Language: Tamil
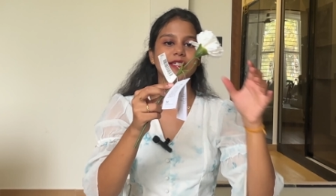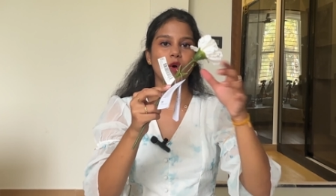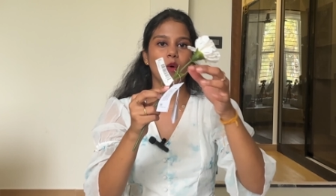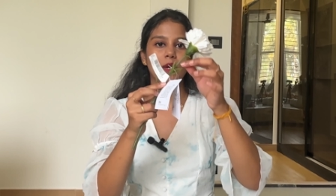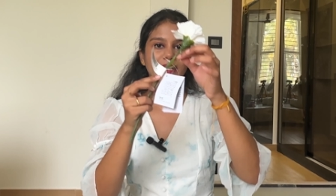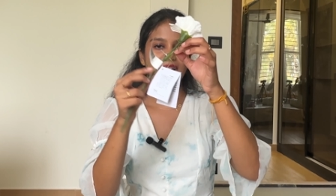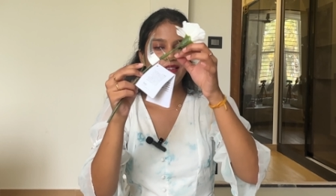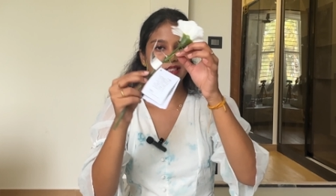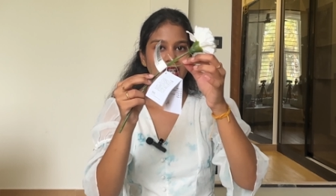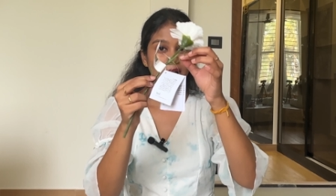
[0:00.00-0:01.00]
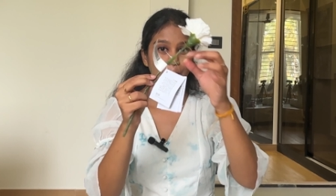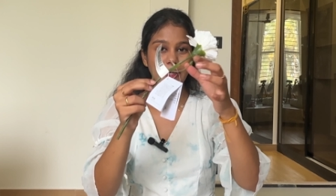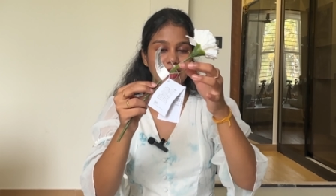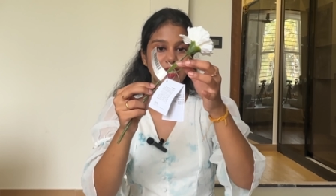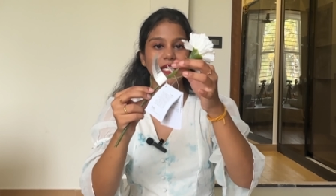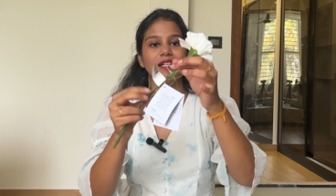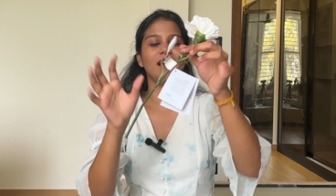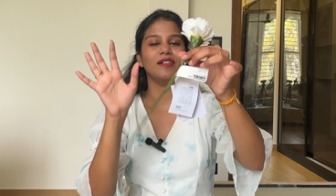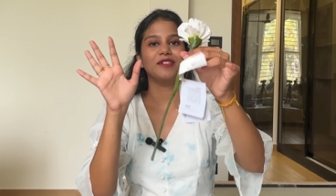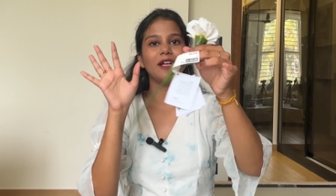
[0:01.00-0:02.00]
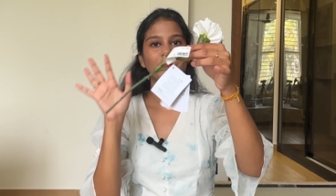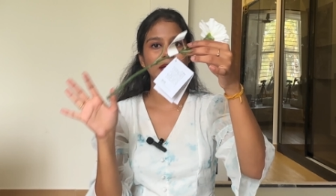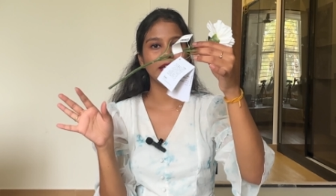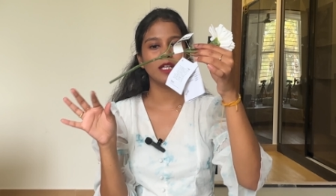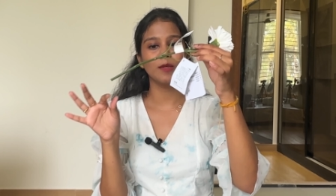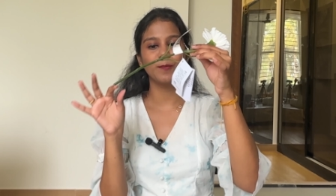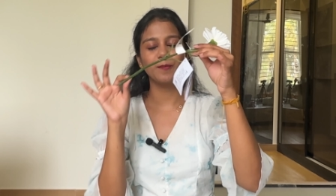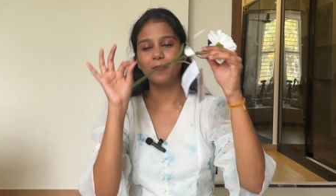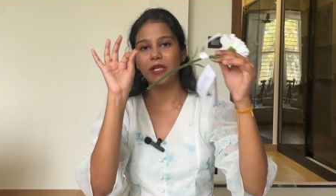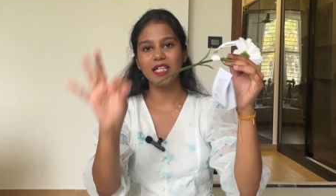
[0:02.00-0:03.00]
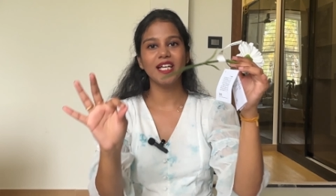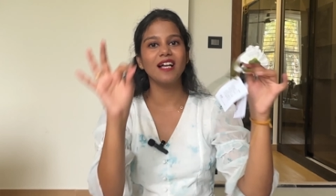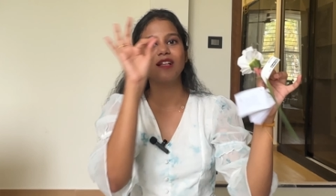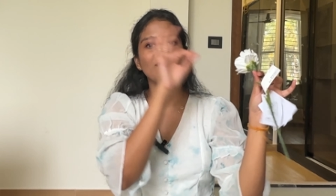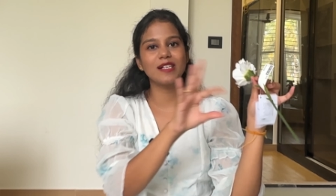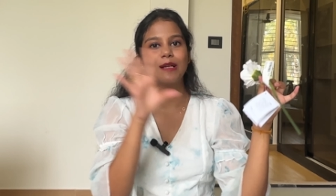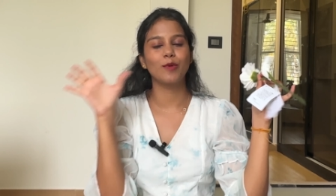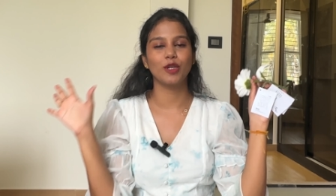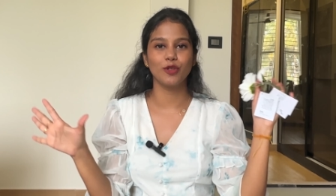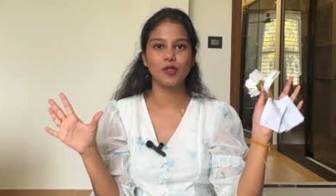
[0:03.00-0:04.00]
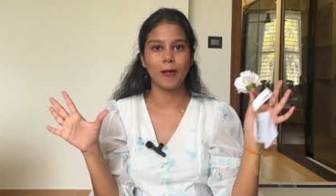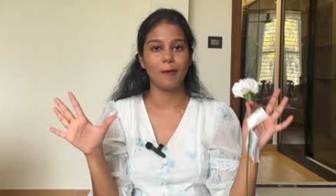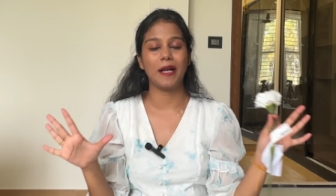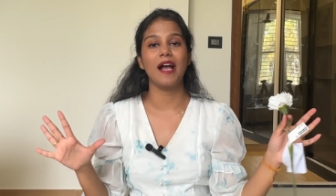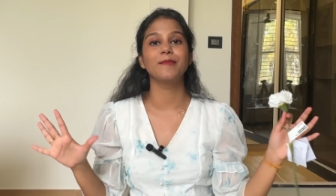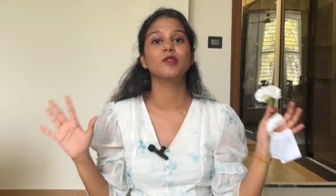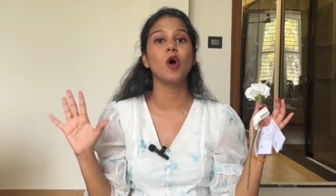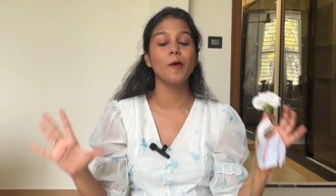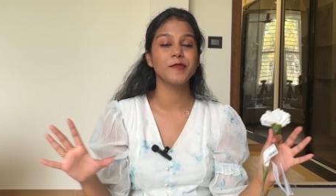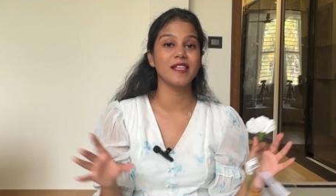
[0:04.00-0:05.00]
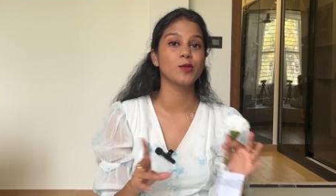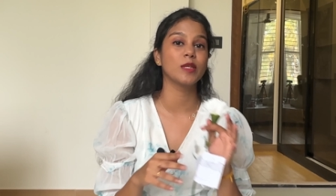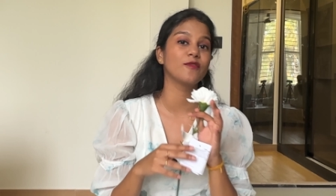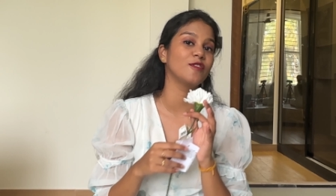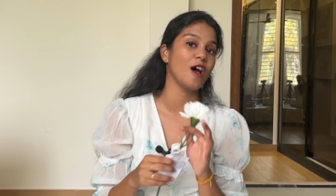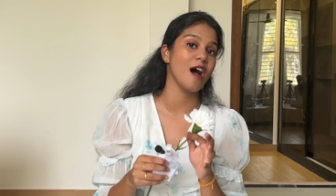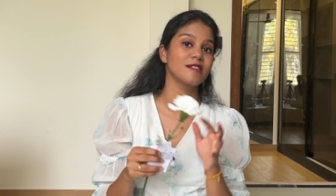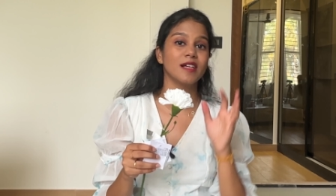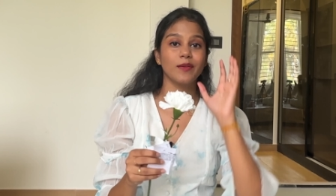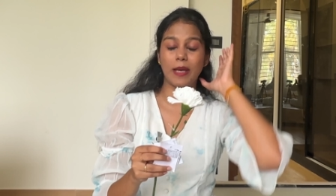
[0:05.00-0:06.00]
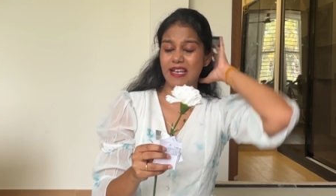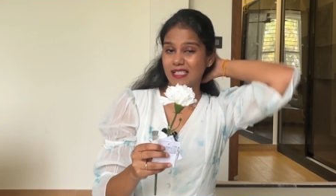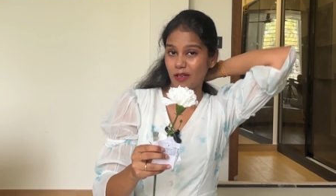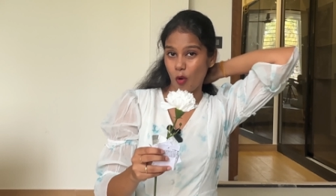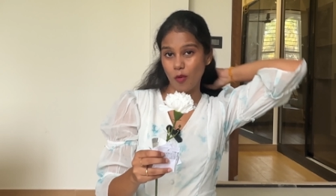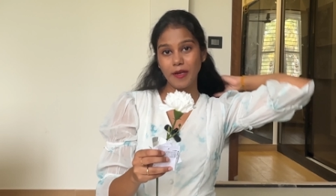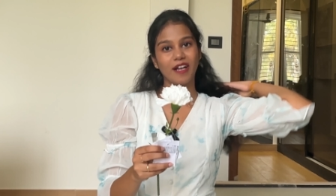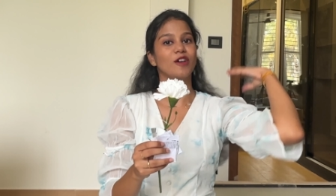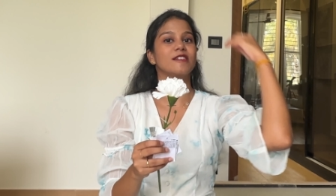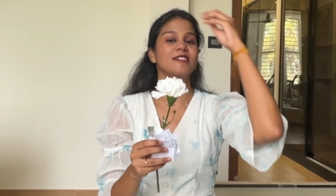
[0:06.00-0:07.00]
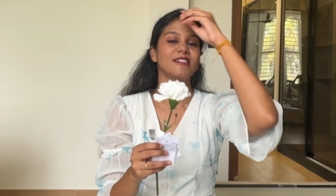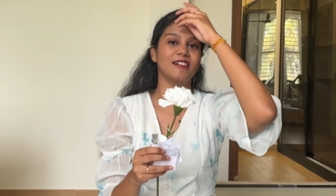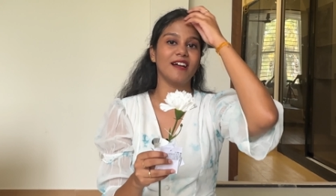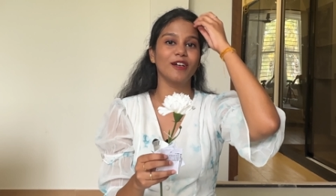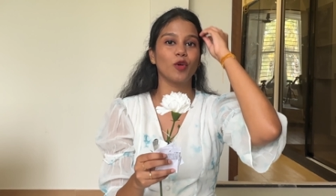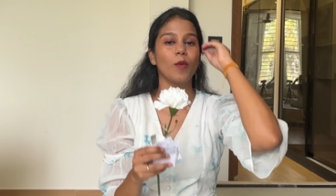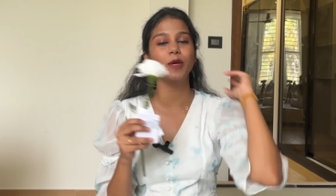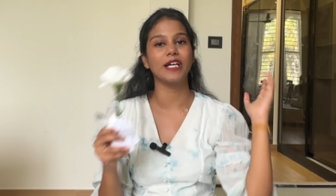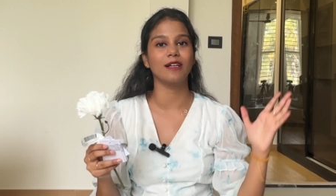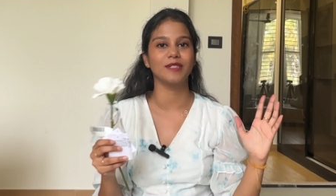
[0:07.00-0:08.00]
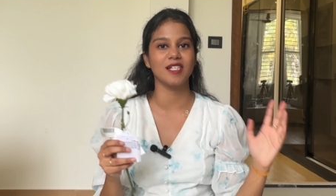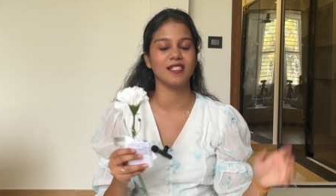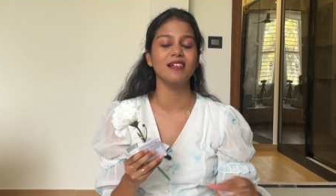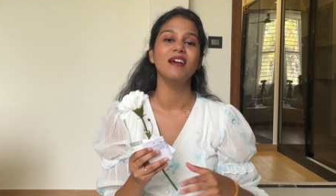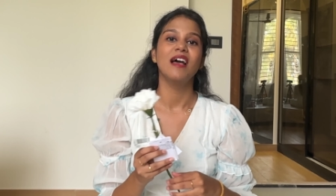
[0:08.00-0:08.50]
ஸோ இதெல்லாம் வந்து கட் பண்ணி நான் இதை வந்து அப்படியே ப்ரீட்டியா அந்த வேஸ்ட்ல போட்டு யூஸ் பண்ண போகிறேன் அண்ட் சோ அப்சஸ் வித் ஃபிளார்ஸ் அண்ட் வேஸ் அண்ட் ஹோம் டெக்கார்ஸ் ரீசெண்டா எனக்கு ரொம்ப பிடிக்க ஆரம்பிச்சிருச்சு